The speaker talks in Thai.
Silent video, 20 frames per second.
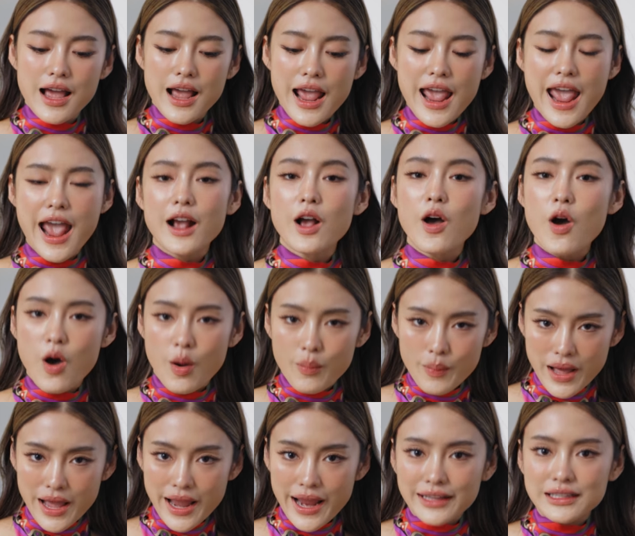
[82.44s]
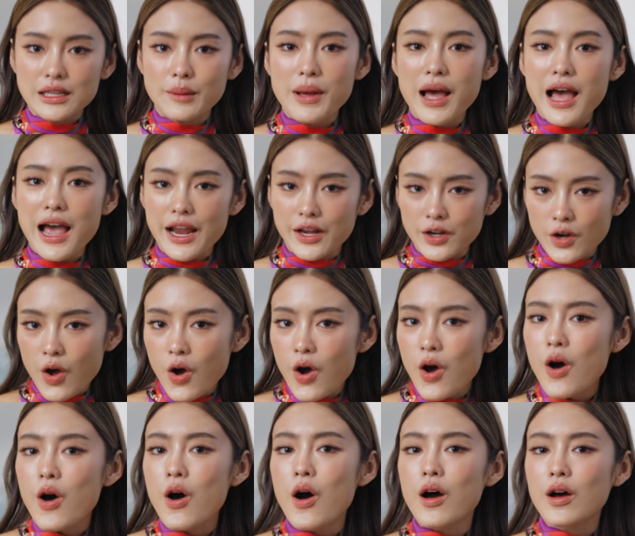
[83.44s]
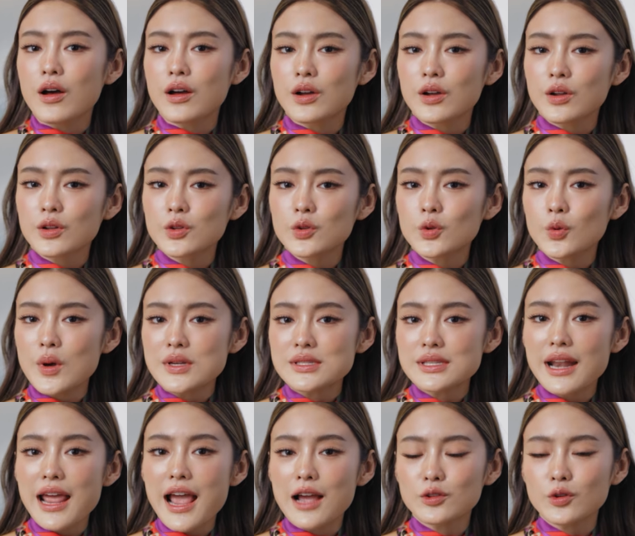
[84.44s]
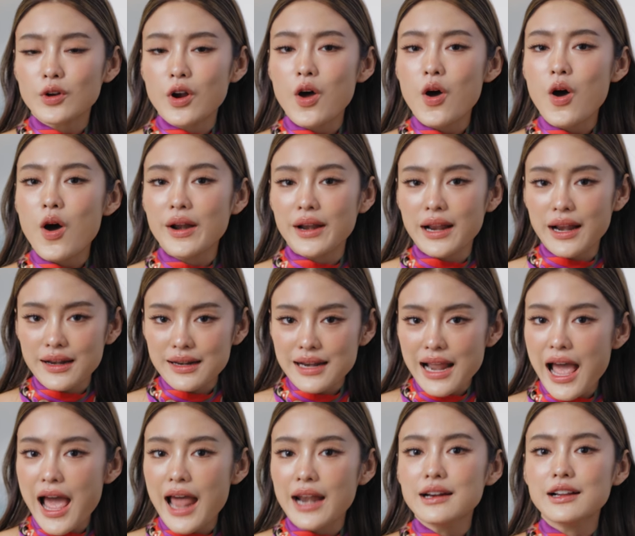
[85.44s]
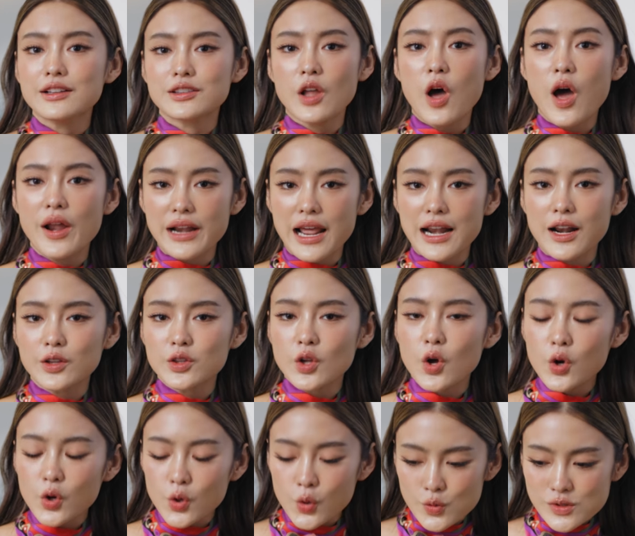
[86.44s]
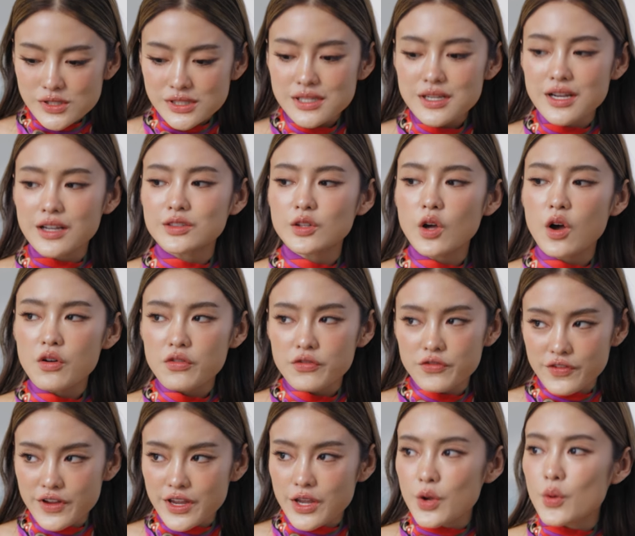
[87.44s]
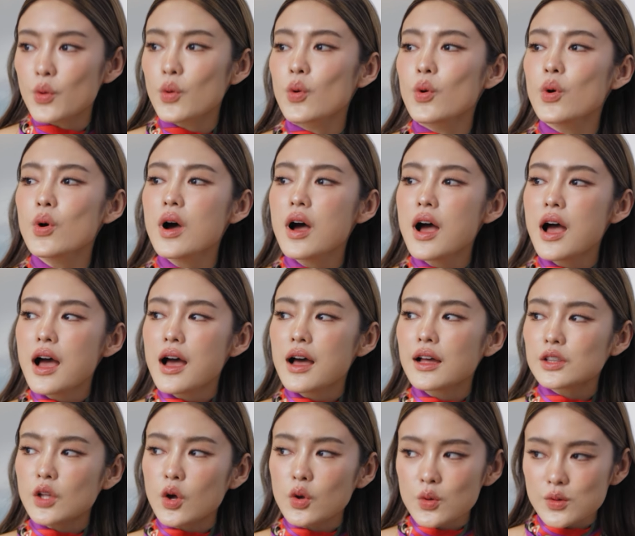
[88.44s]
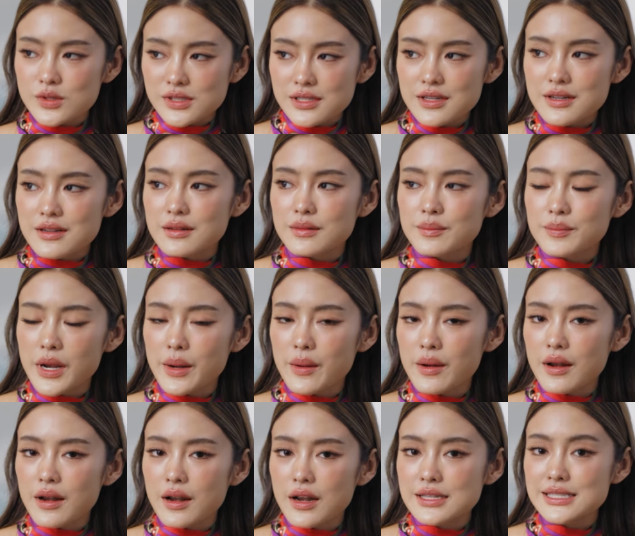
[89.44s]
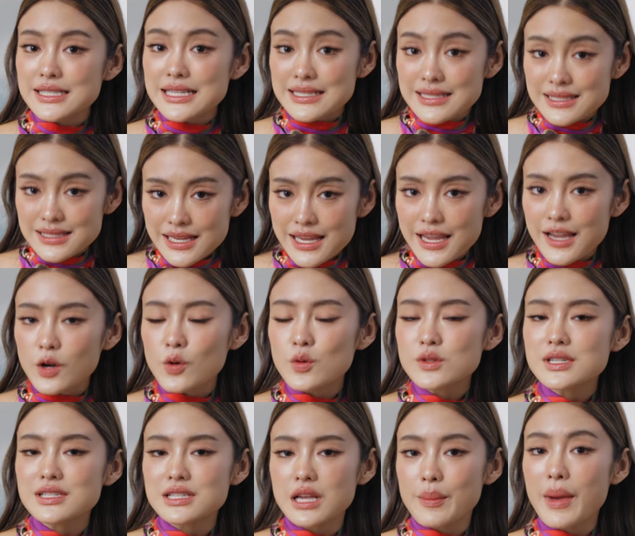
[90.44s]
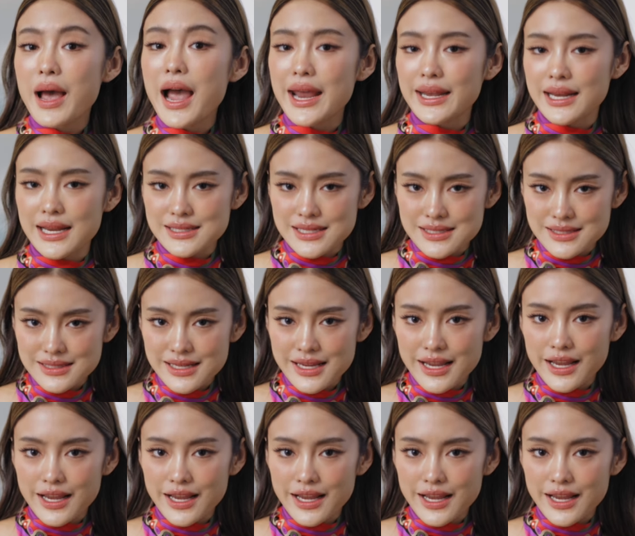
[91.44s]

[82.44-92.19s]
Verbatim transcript: แอคออกไปแต่ภายนอกตัวแสดงตัวละครนั้นๆ หรือตอนนั้นเราต้องรู้สึกต้องฟิลต้องรู้สึกมันจริงๆ รู้สึกจากภายในจริ